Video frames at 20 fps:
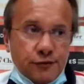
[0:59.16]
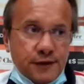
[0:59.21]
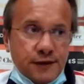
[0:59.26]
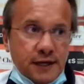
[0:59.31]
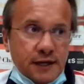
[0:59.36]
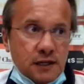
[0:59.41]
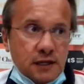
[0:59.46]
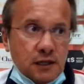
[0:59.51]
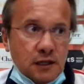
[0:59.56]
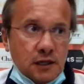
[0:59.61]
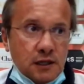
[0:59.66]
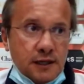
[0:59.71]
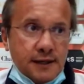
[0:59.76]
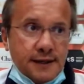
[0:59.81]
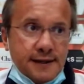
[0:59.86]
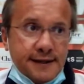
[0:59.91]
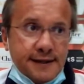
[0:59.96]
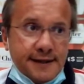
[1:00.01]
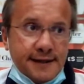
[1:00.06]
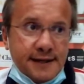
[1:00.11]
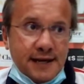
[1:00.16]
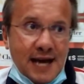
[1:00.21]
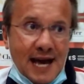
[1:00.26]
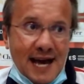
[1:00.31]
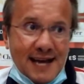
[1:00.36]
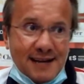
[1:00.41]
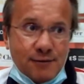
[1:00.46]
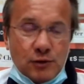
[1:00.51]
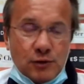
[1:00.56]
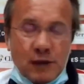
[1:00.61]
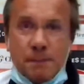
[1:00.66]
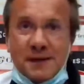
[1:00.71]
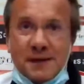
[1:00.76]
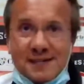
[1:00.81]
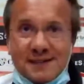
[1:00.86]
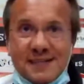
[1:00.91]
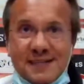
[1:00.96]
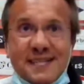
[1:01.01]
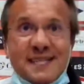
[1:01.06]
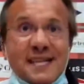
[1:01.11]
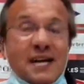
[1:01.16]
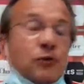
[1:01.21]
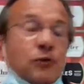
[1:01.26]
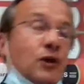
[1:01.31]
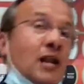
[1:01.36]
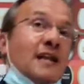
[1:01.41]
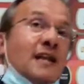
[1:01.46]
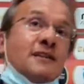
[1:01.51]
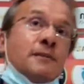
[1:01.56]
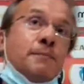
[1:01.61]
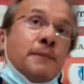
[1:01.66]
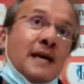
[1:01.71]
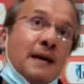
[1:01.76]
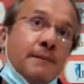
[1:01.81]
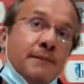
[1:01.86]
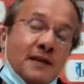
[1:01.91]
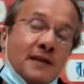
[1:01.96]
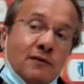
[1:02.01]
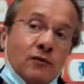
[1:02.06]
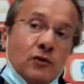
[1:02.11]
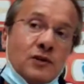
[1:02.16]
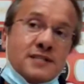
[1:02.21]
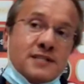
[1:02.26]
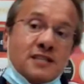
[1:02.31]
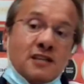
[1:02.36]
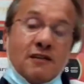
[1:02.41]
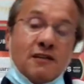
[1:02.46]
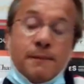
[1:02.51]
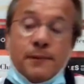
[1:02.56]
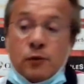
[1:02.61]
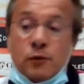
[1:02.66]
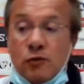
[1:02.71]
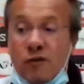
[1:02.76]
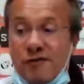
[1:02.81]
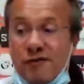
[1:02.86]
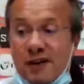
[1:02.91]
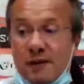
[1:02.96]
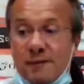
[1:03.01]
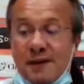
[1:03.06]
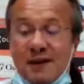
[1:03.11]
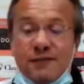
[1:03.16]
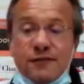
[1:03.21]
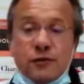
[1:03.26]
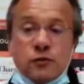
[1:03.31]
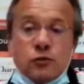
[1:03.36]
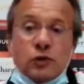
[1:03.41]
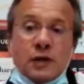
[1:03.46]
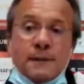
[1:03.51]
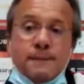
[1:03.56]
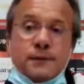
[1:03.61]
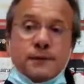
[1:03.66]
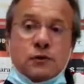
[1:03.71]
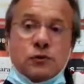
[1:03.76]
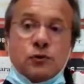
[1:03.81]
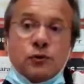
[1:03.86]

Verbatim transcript: dove eh, hai una partita che non è la tipica micro per cui fare bella figura, per